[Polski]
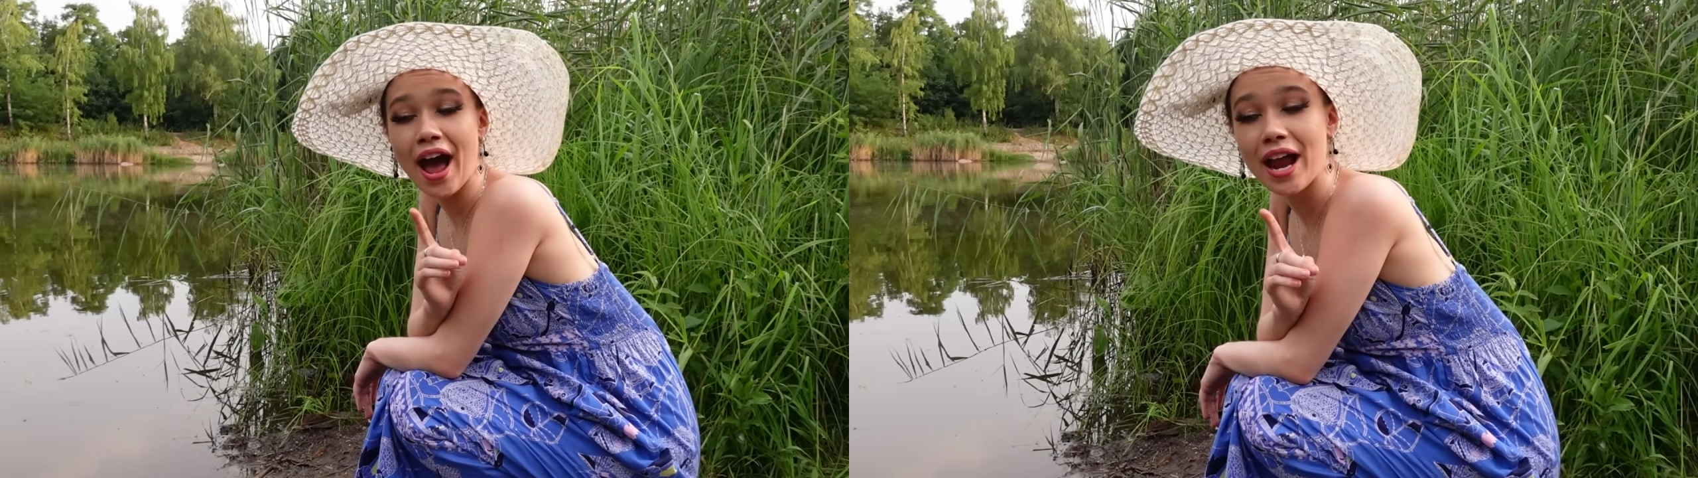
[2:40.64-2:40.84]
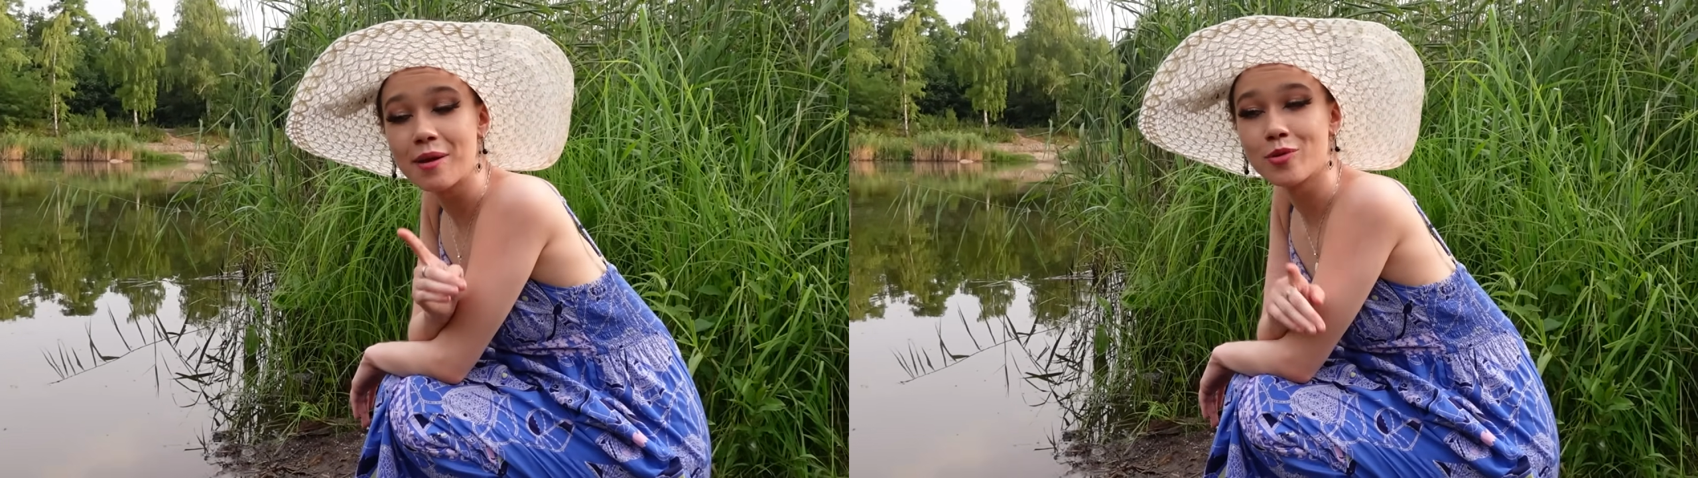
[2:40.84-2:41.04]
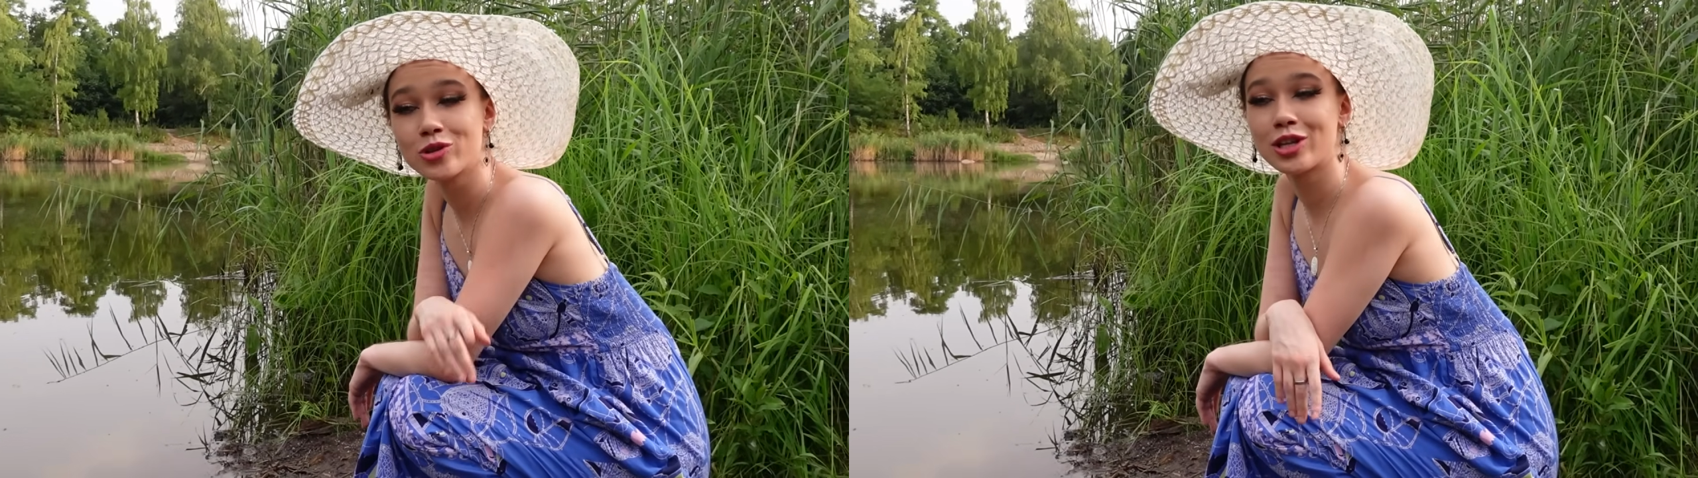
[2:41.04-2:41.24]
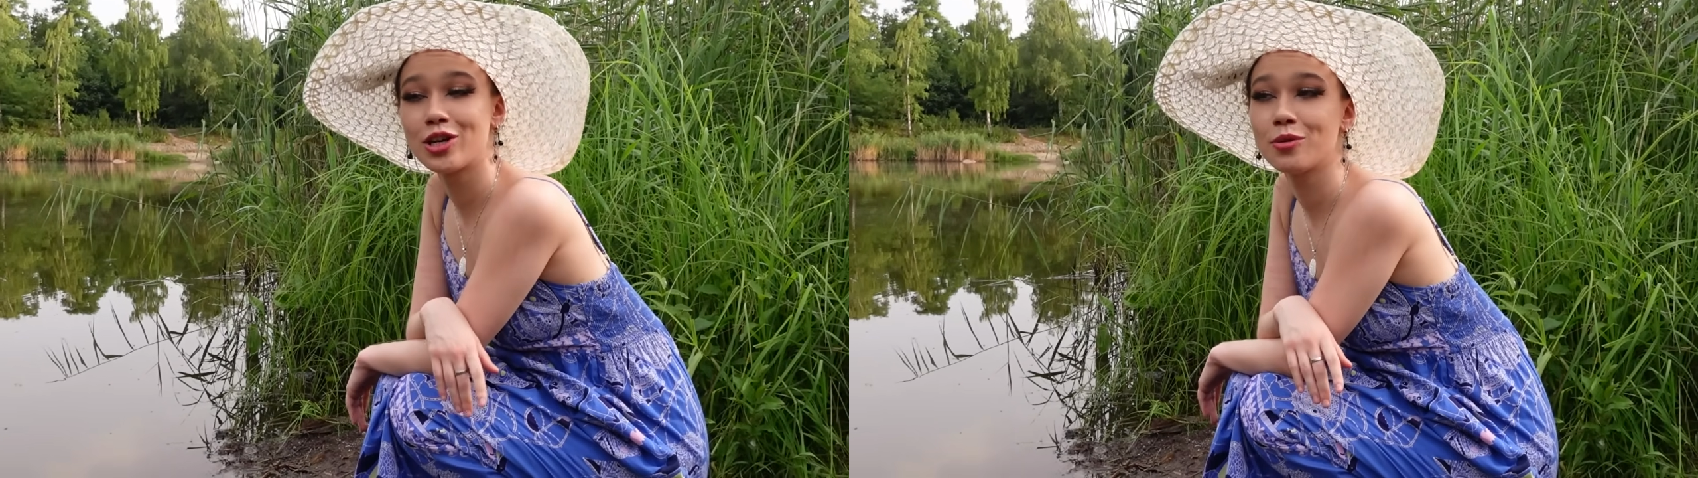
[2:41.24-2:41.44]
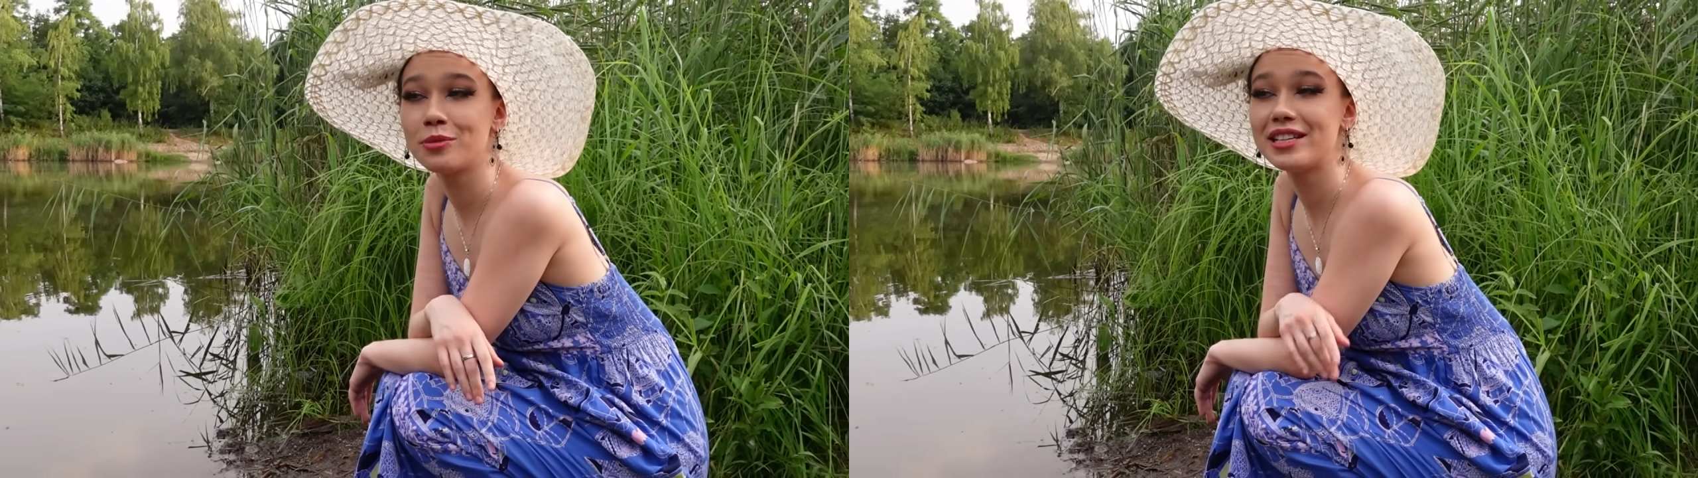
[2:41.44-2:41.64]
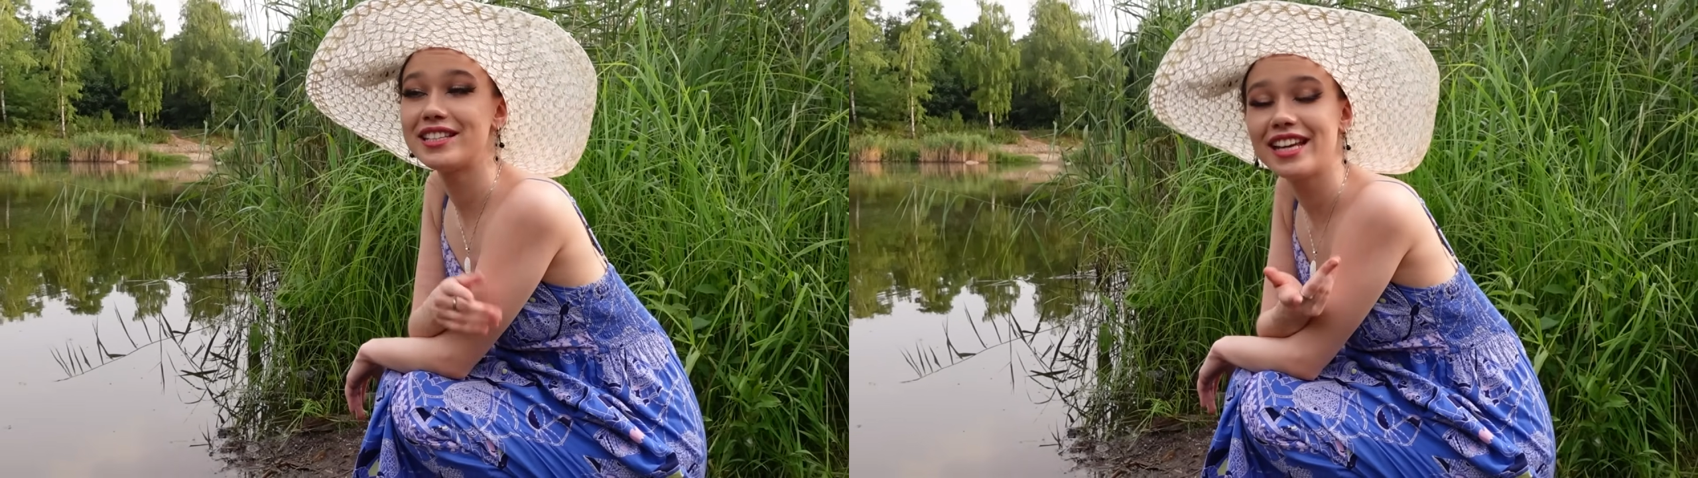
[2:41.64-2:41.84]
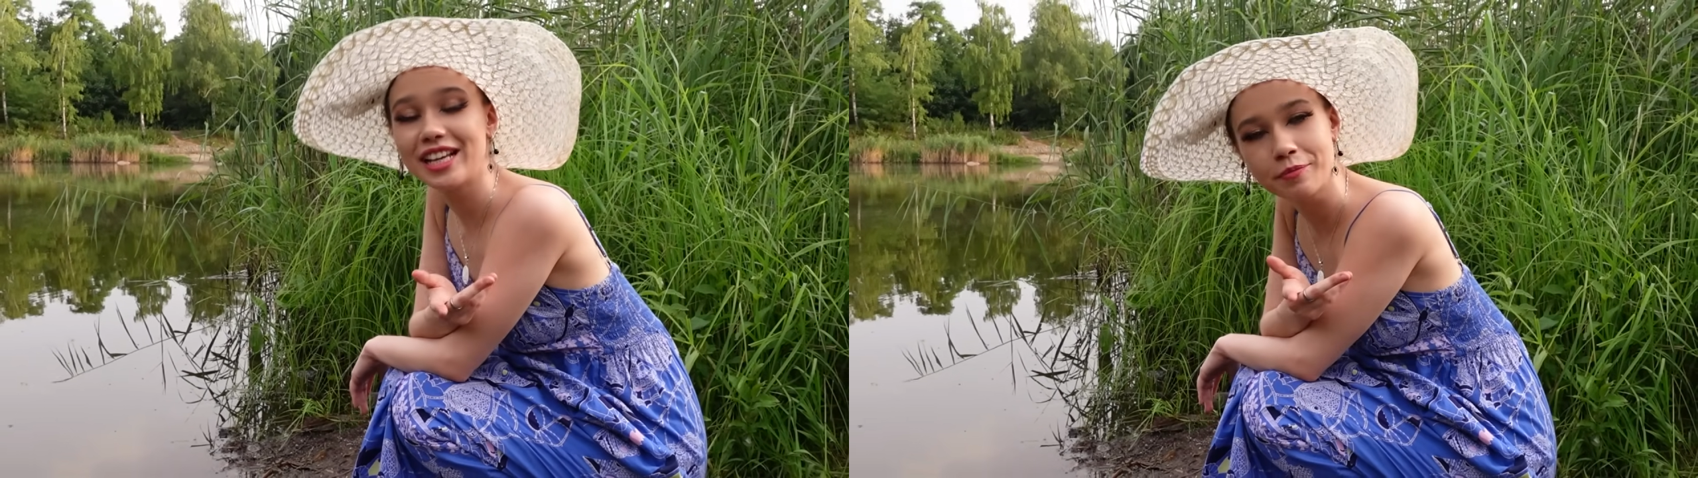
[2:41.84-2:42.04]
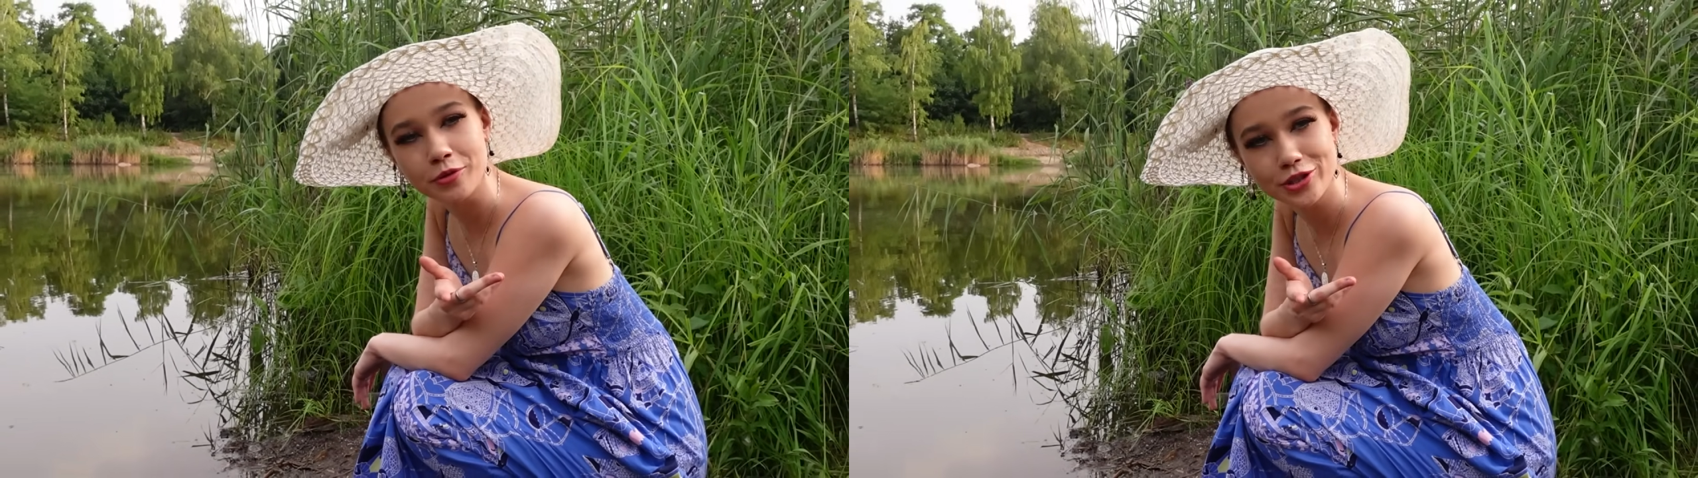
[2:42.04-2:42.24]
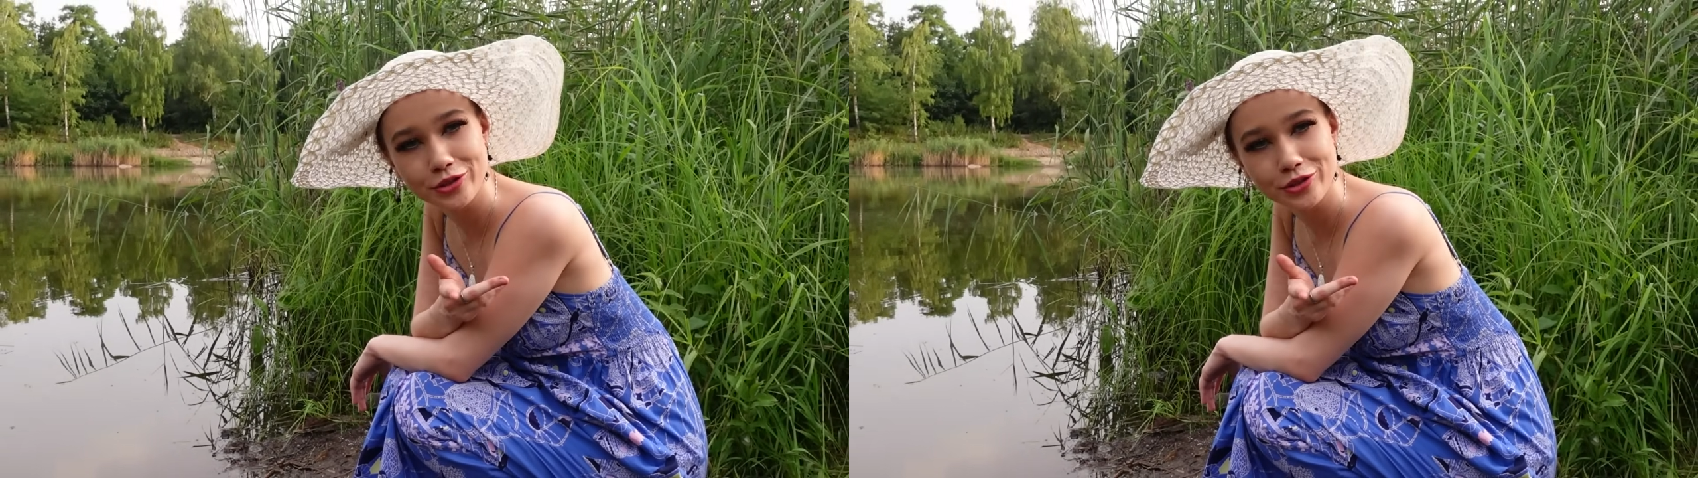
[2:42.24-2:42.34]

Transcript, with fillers: Albo znajomi chcieli pójść